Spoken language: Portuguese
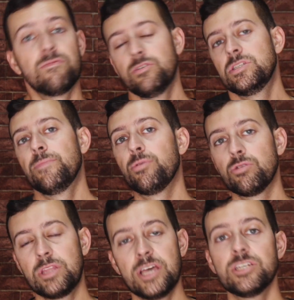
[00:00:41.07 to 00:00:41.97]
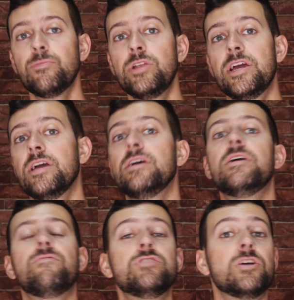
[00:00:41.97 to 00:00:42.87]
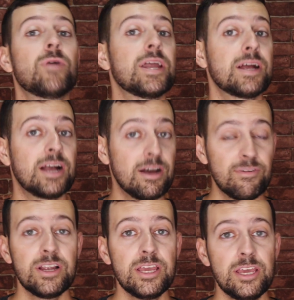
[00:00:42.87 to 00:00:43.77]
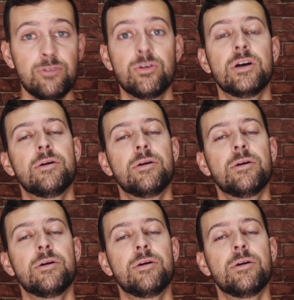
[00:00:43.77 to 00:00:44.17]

Você protege a mulher, você é um cara cavalheiro,